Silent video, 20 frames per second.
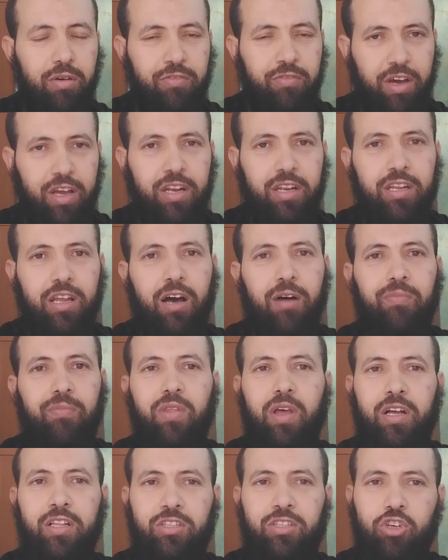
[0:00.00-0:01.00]
فإن
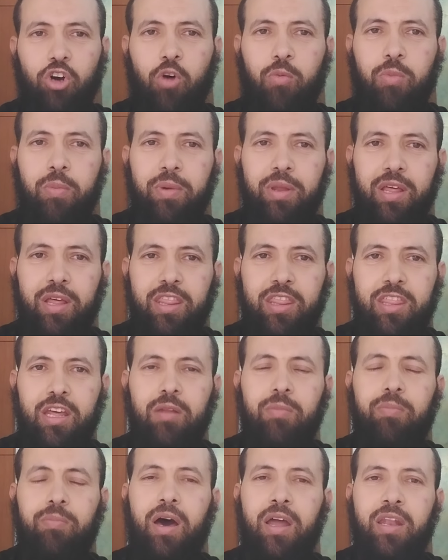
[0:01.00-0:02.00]
التوبة من الذنب